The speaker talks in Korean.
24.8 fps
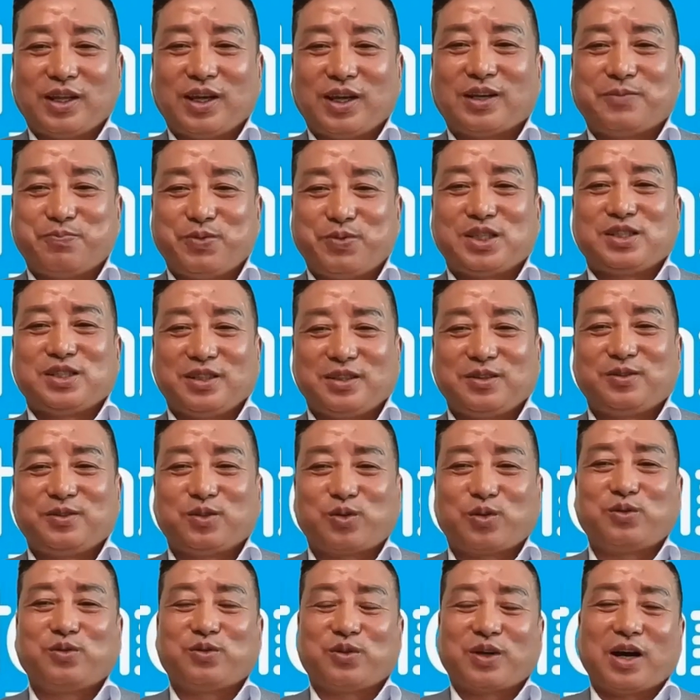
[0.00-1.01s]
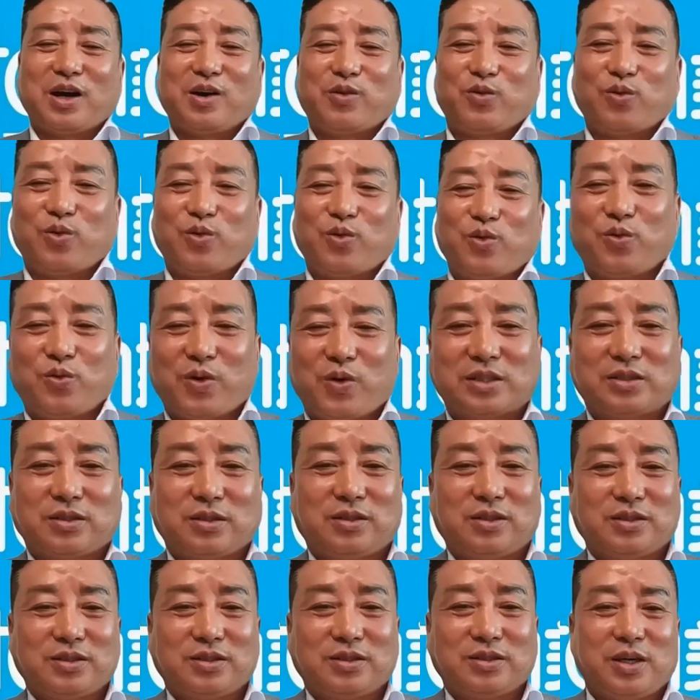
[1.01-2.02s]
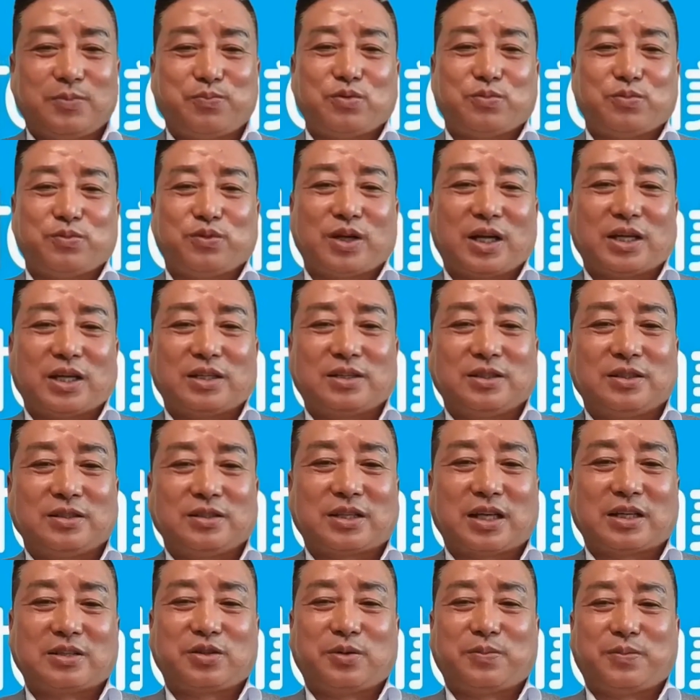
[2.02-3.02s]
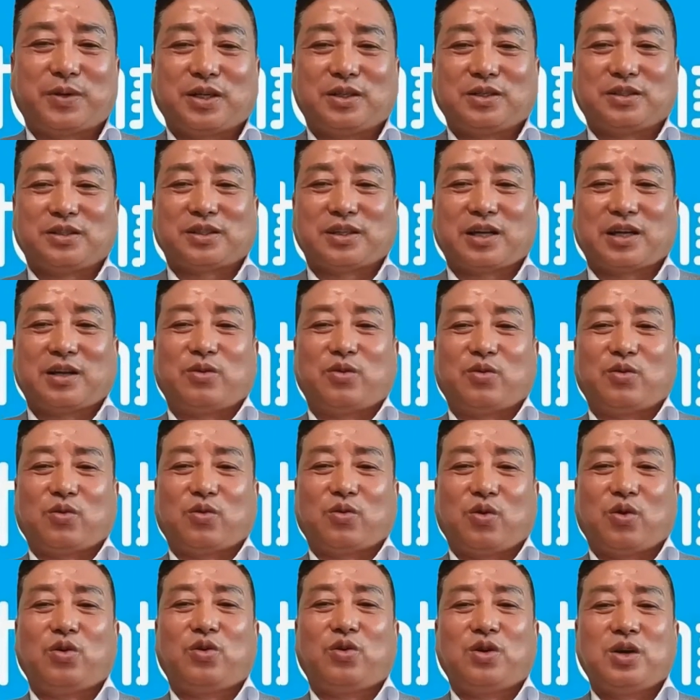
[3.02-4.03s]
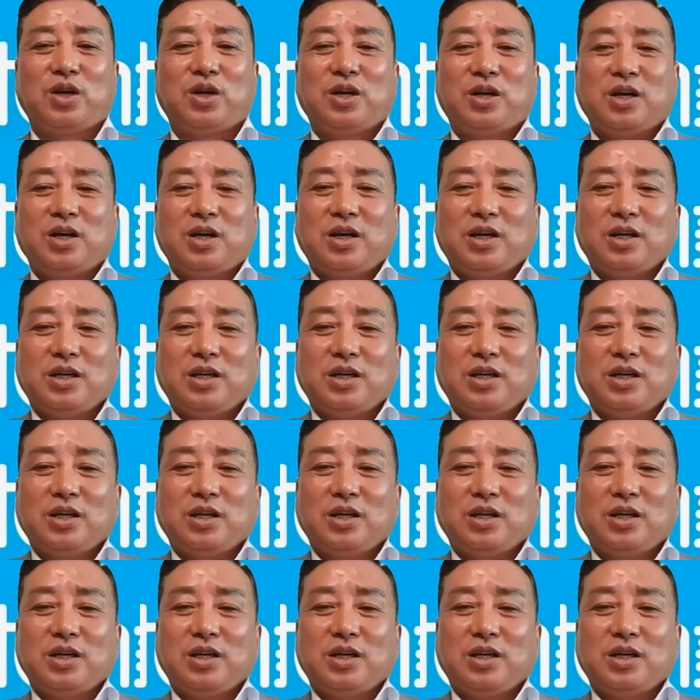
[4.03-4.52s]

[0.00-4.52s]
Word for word: 내가 빚진 돈 갖고 와서 제품을 한 4천만 원에서 사놓고